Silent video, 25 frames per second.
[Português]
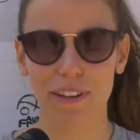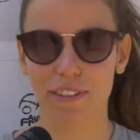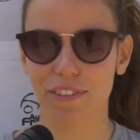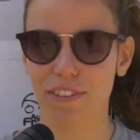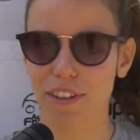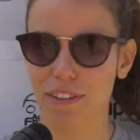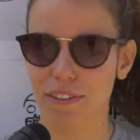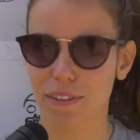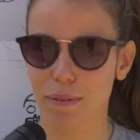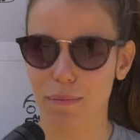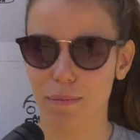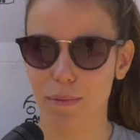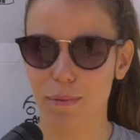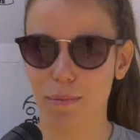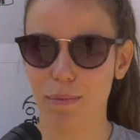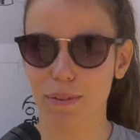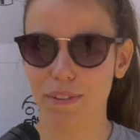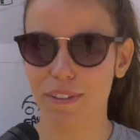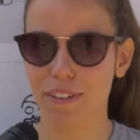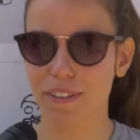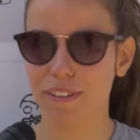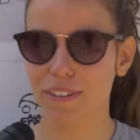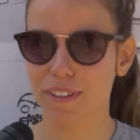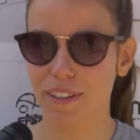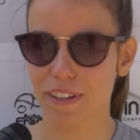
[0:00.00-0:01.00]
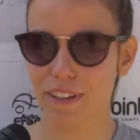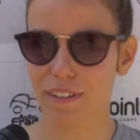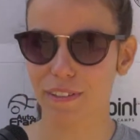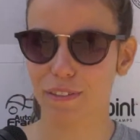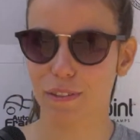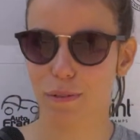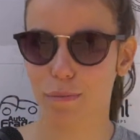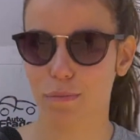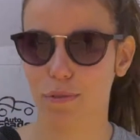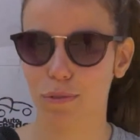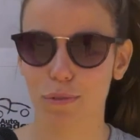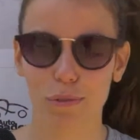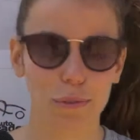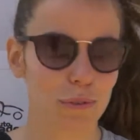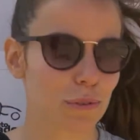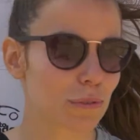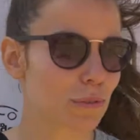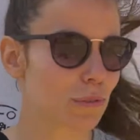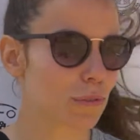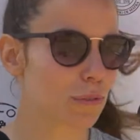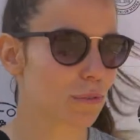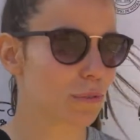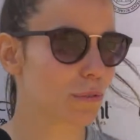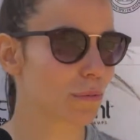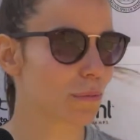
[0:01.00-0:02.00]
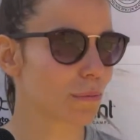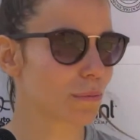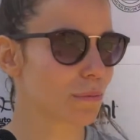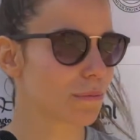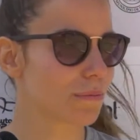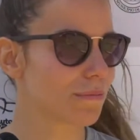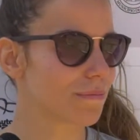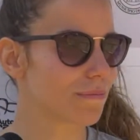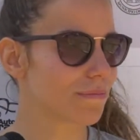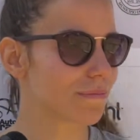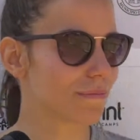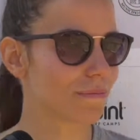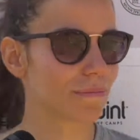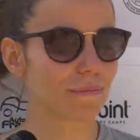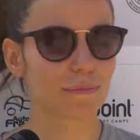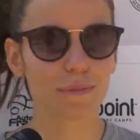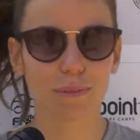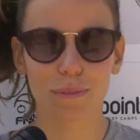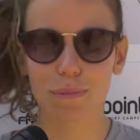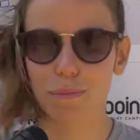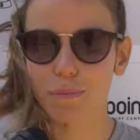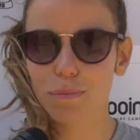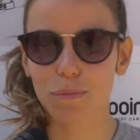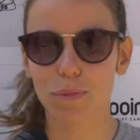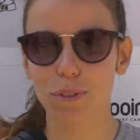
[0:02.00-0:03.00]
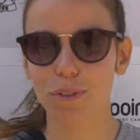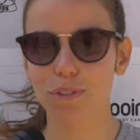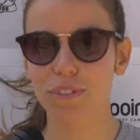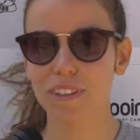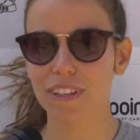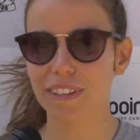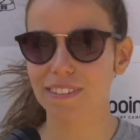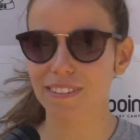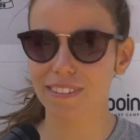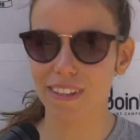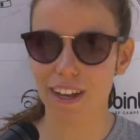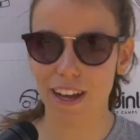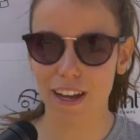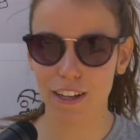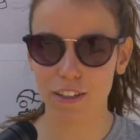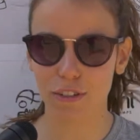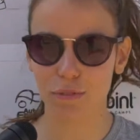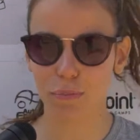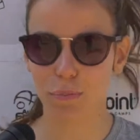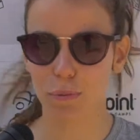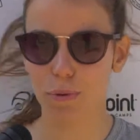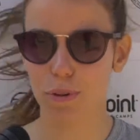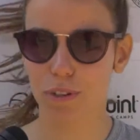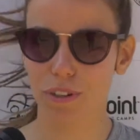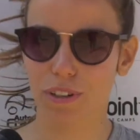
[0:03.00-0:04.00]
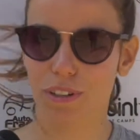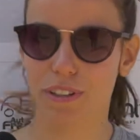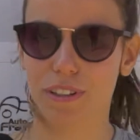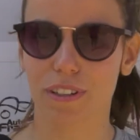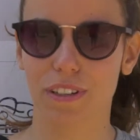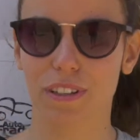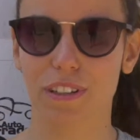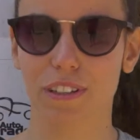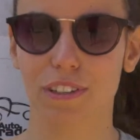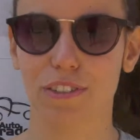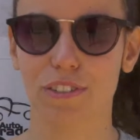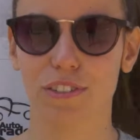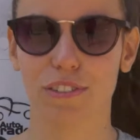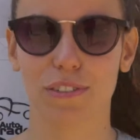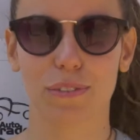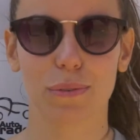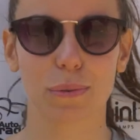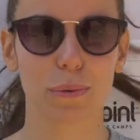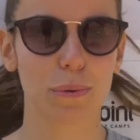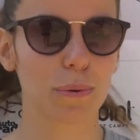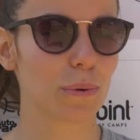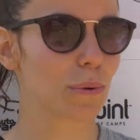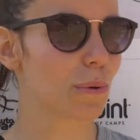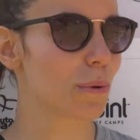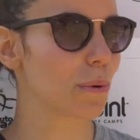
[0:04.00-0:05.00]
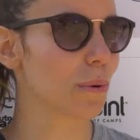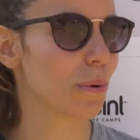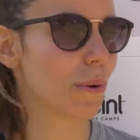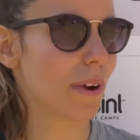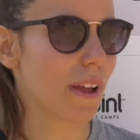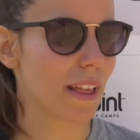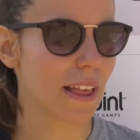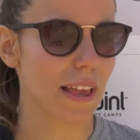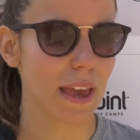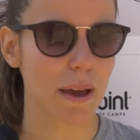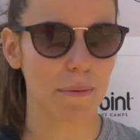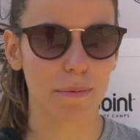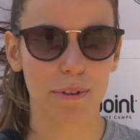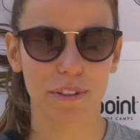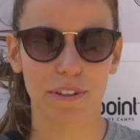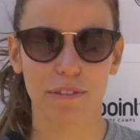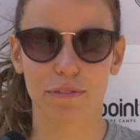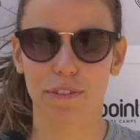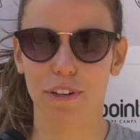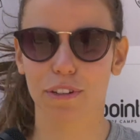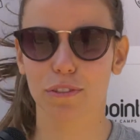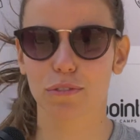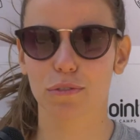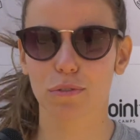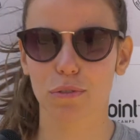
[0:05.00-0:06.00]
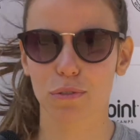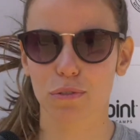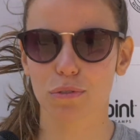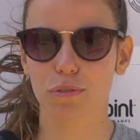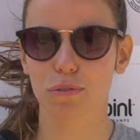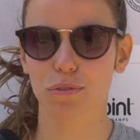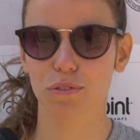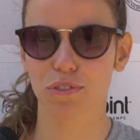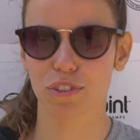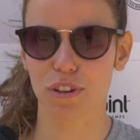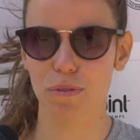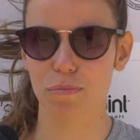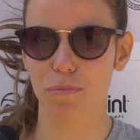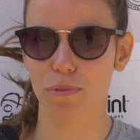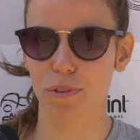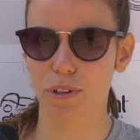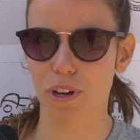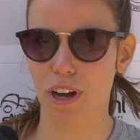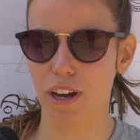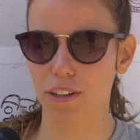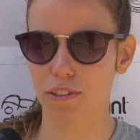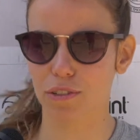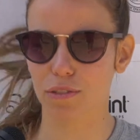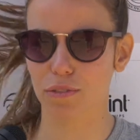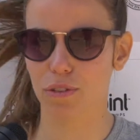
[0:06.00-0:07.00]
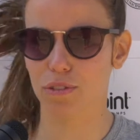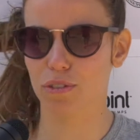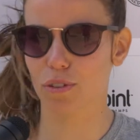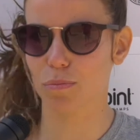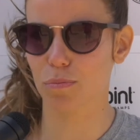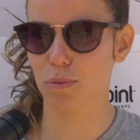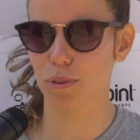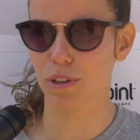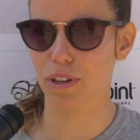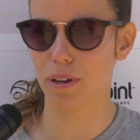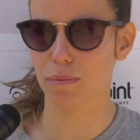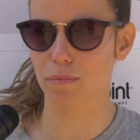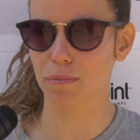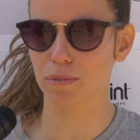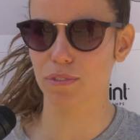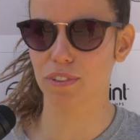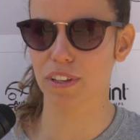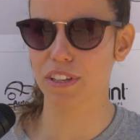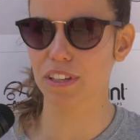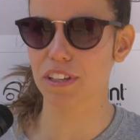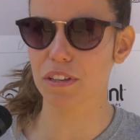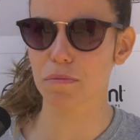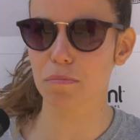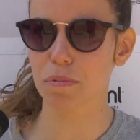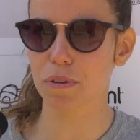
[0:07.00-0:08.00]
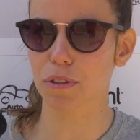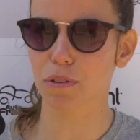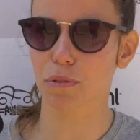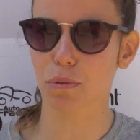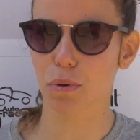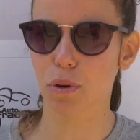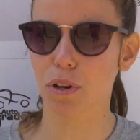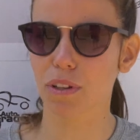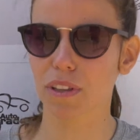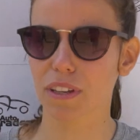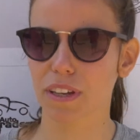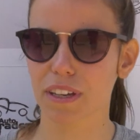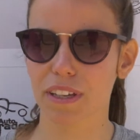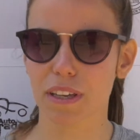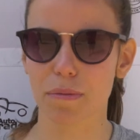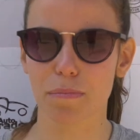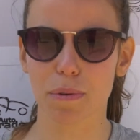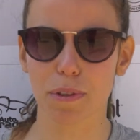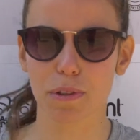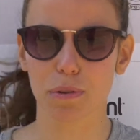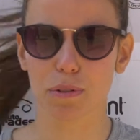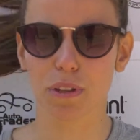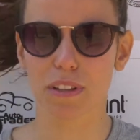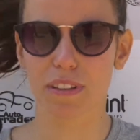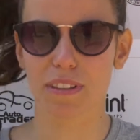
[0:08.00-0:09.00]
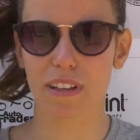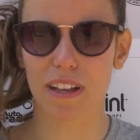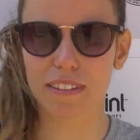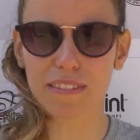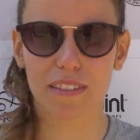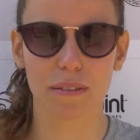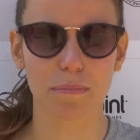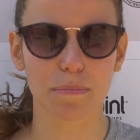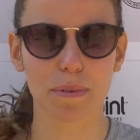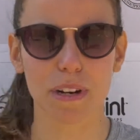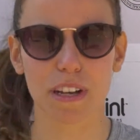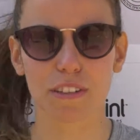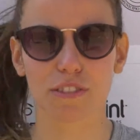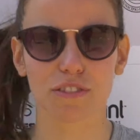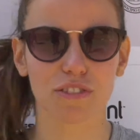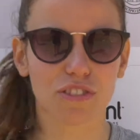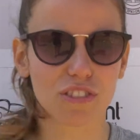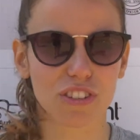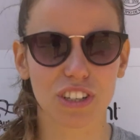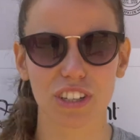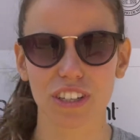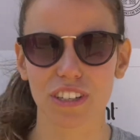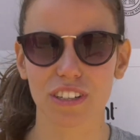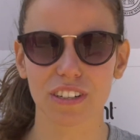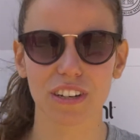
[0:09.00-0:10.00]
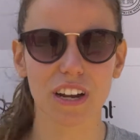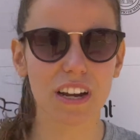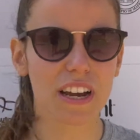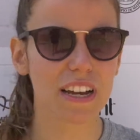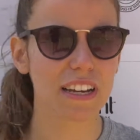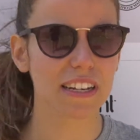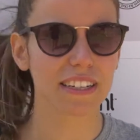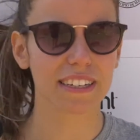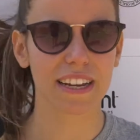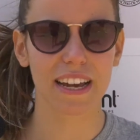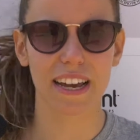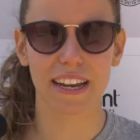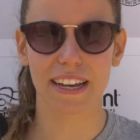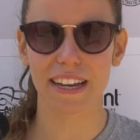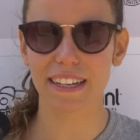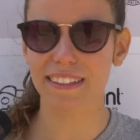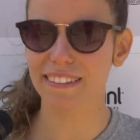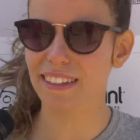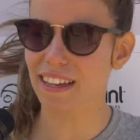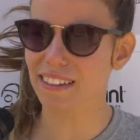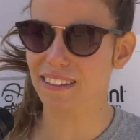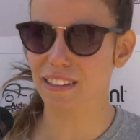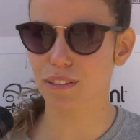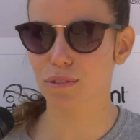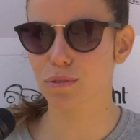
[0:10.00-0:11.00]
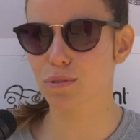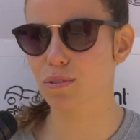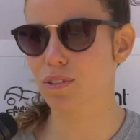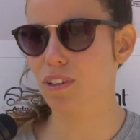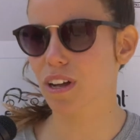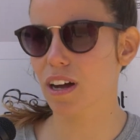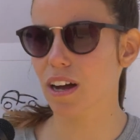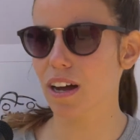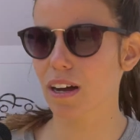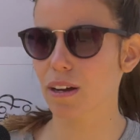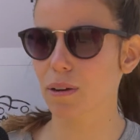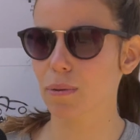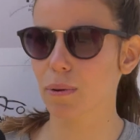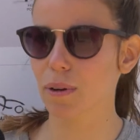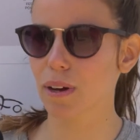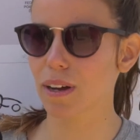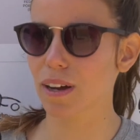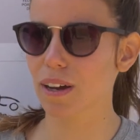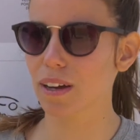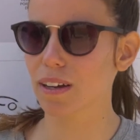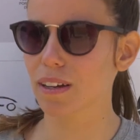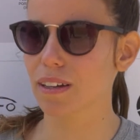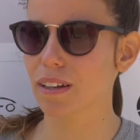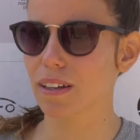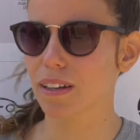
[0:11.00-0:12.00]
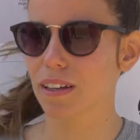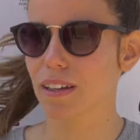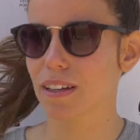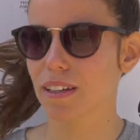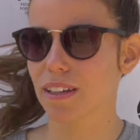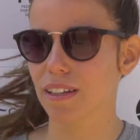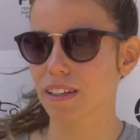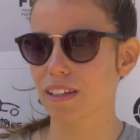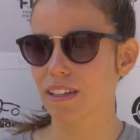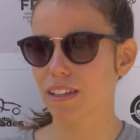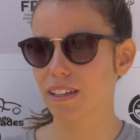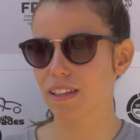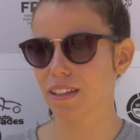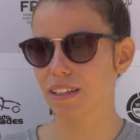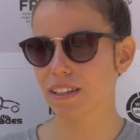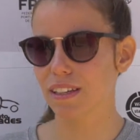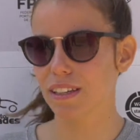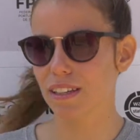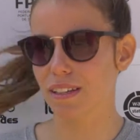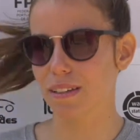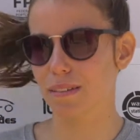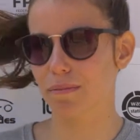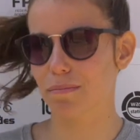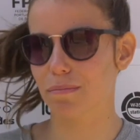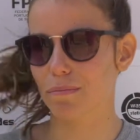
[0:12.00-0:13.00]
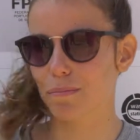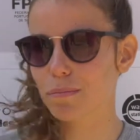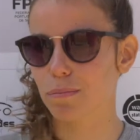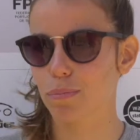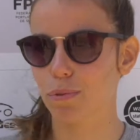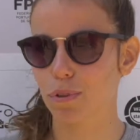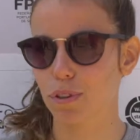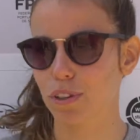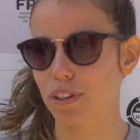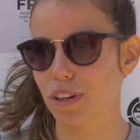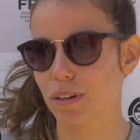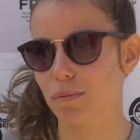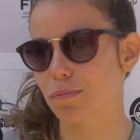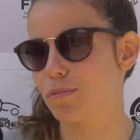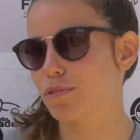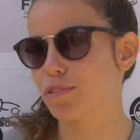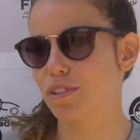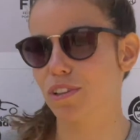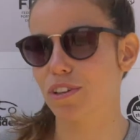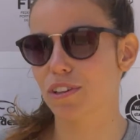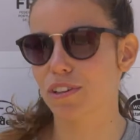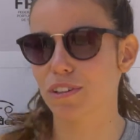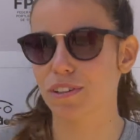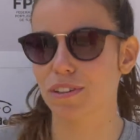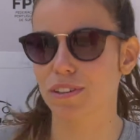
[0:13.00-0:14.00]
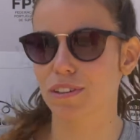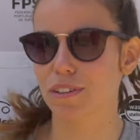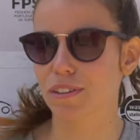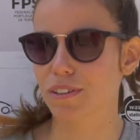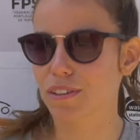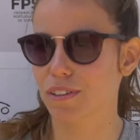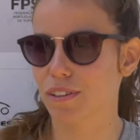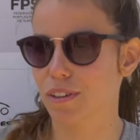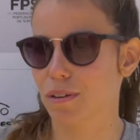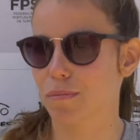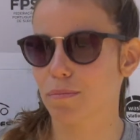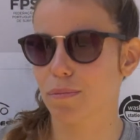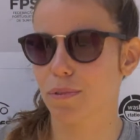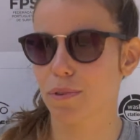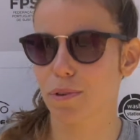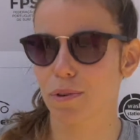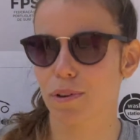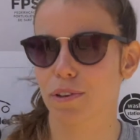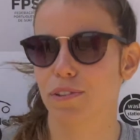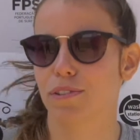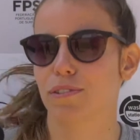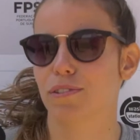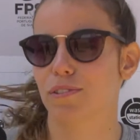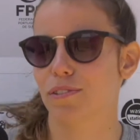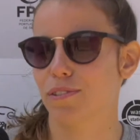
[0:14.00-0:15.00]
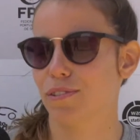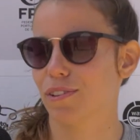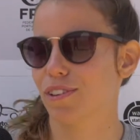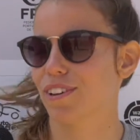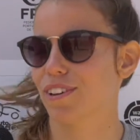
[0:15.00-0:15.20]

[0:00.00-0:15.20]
isto é sempre muito intenso, estamos todos hum, muito cansados porque isto é muito diferente de todos os campeonatos, nós apoiamos a equipa toda, a equipa toda está sempre a assistir a quem está dentro da água e porque queremos ser eh, campeões.